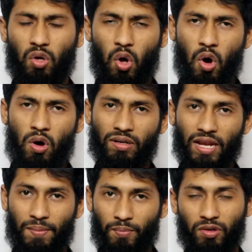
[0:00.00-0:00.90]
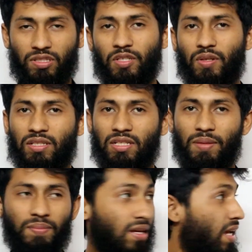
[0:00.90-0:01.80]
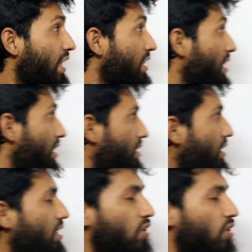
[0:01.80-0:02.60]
লং টাইম পর যেহেতু আসলাম এই সিরিজটা